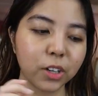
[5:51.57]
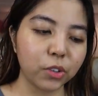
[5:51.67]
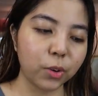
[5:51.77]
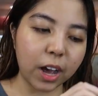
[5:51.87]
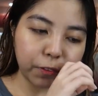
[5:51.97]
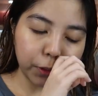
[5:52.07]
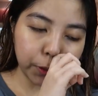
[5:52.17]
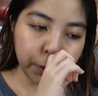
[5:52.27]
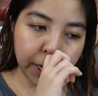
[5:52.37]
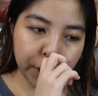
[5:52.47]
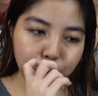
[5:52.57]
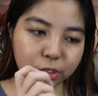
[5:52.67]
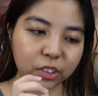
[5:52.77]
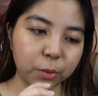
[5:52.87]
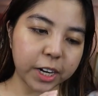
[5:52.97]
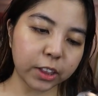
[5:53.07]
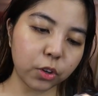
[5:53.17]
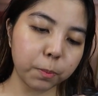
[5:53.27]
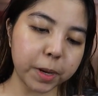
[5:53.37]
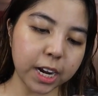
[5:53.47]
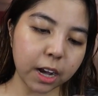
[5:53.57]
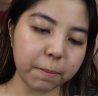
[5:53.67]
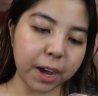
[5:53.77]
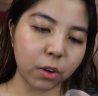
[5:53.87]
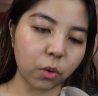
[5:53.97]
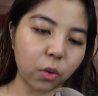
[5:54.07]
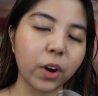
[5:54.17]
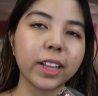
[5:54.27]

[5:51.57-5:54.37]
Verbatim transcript: So, after noon, I use this one. Ito yung pinakabago ko,